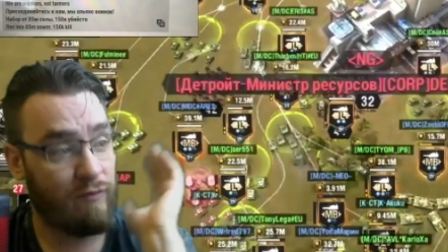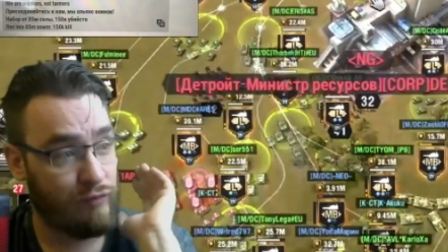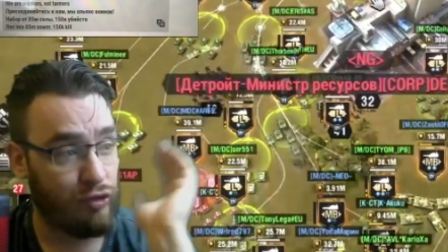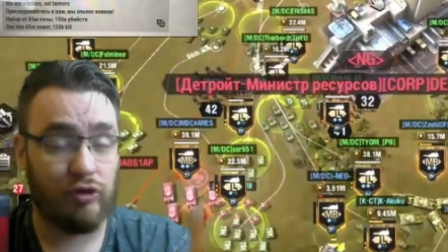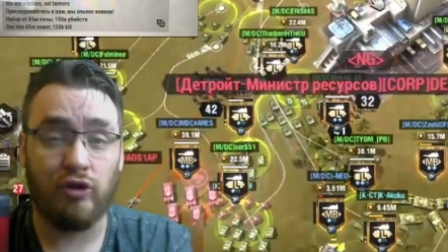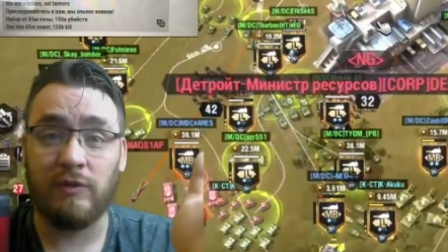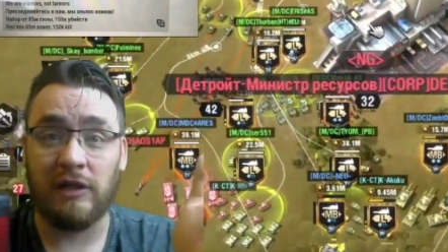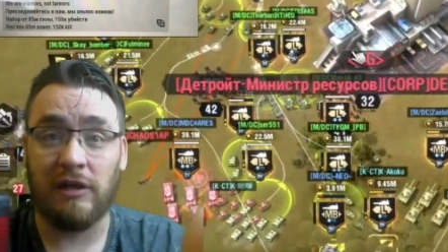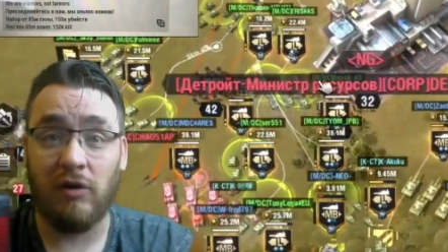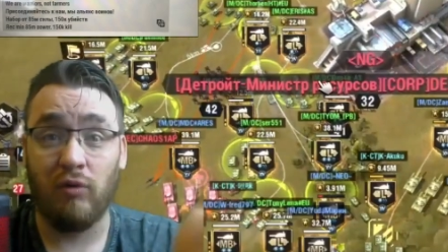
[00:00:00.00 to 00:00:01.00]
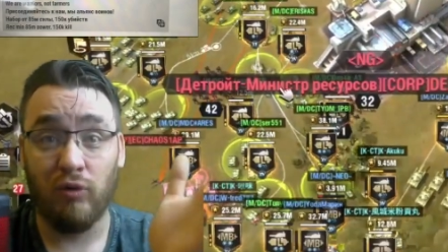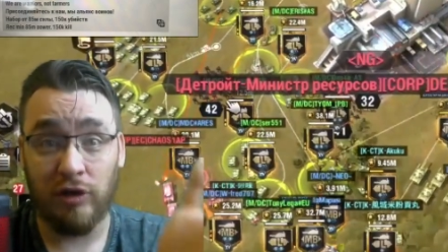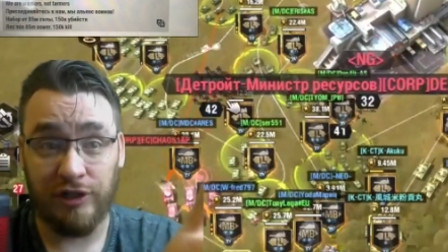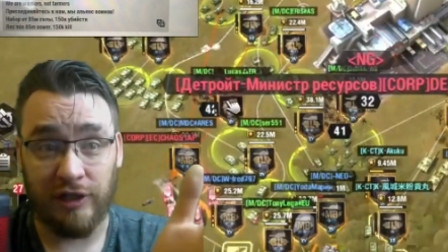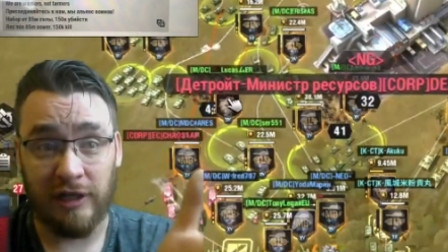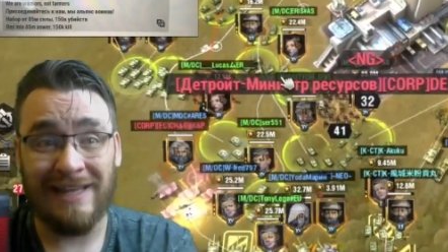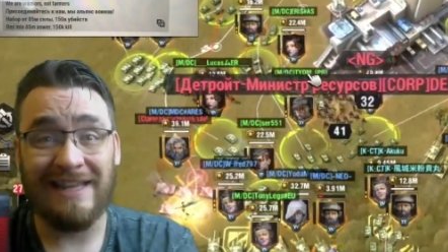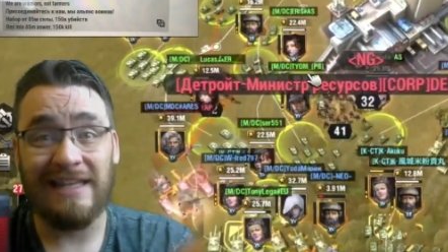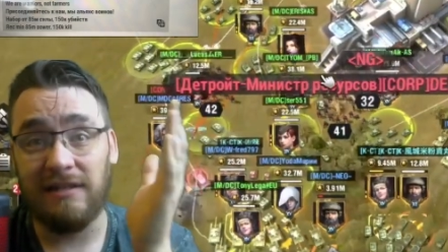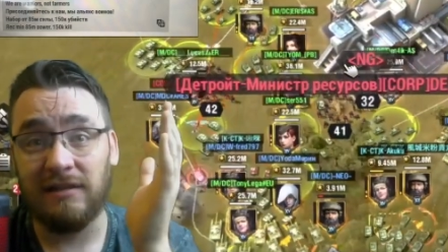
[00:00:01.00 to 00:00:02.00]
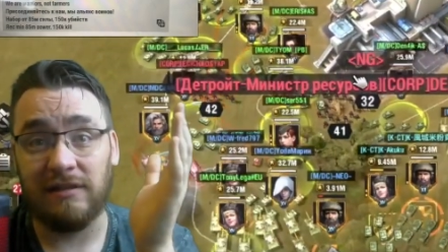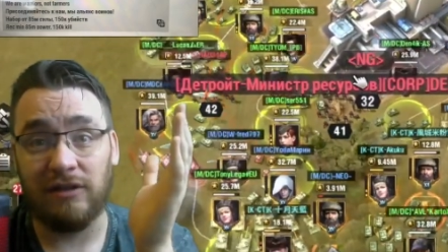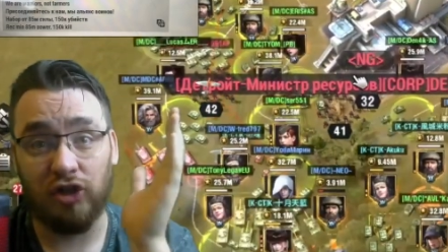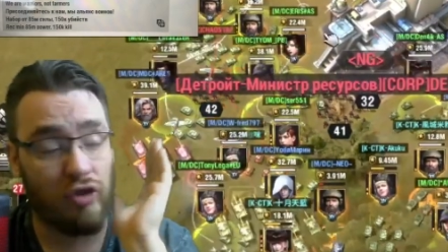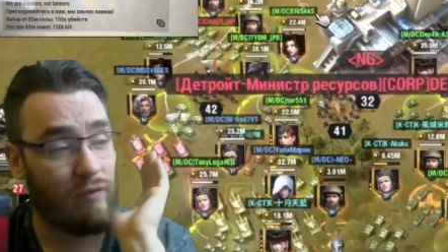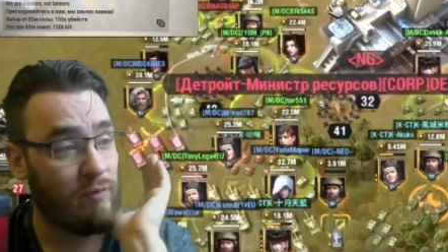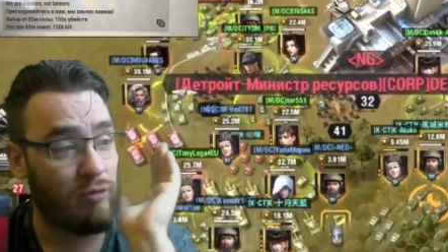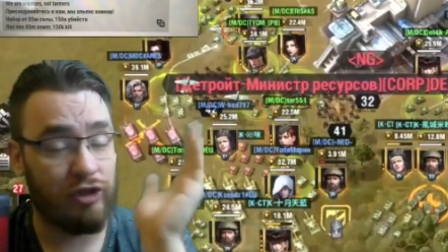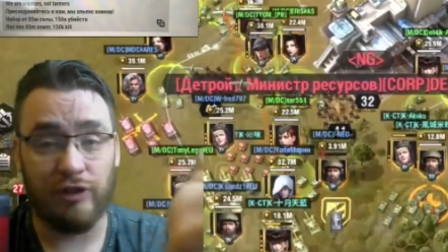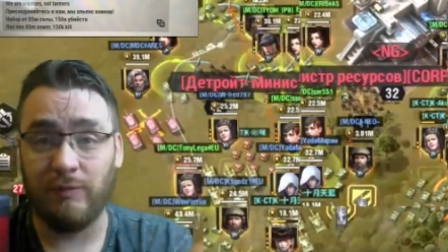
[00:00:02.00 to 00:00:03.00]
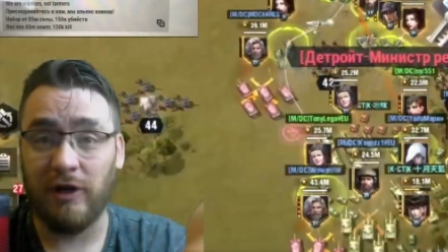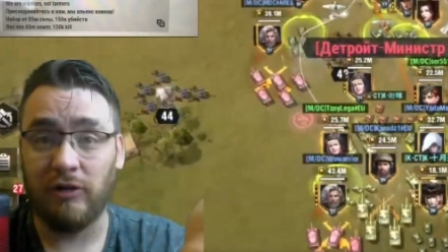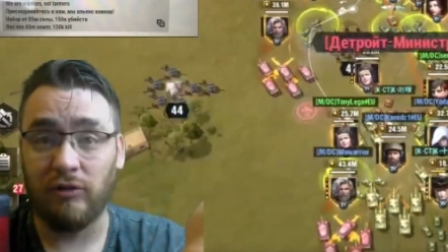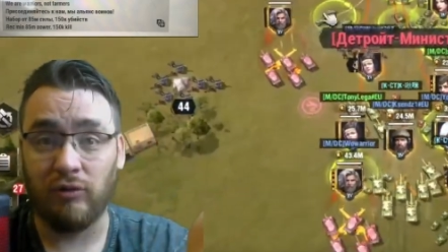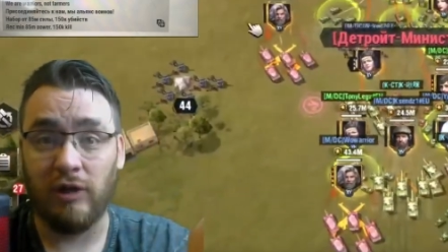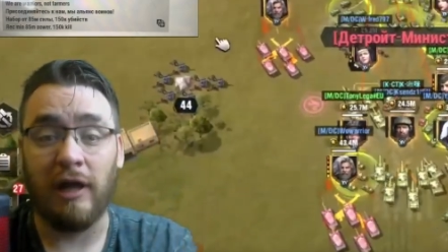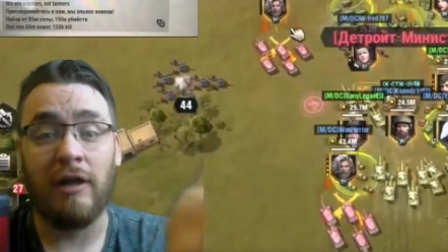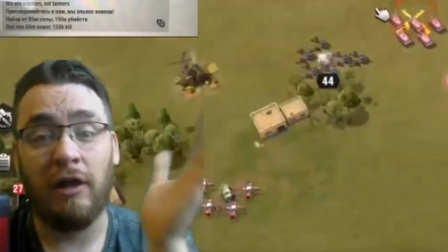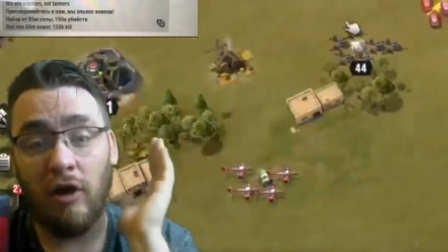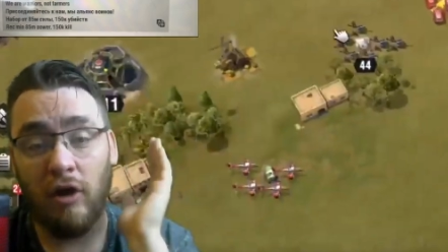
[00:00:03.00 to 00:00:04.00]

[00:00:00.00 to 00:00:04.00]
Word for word: Все, собственно, как у готики. Единственное, что вы можете прыгнуть туда